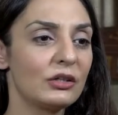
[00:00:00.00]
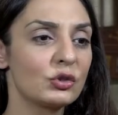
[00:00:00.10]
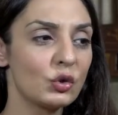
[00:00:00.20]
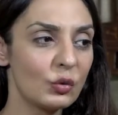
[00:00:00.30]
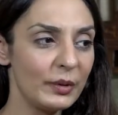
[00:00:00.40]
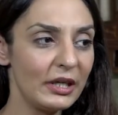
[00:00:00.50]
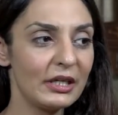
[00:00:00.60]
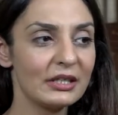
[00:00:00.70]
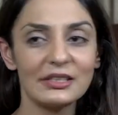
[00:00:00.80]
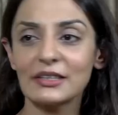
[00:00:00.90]
जो भी
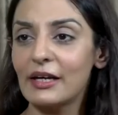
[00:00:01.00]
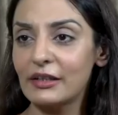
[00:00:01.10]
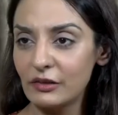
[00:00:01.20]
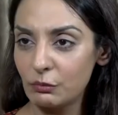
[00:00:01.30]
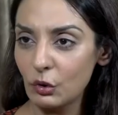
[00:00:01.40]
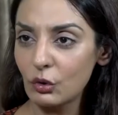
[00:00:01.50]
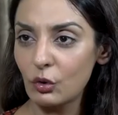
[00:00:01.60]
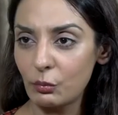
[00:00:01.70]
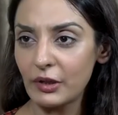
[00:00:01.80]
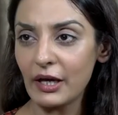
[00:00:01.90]
इंसान इस बुक
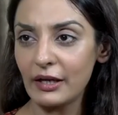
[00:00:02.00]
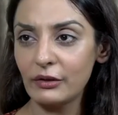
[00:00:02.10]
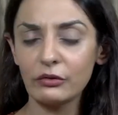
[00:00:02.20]
को पढ़ाए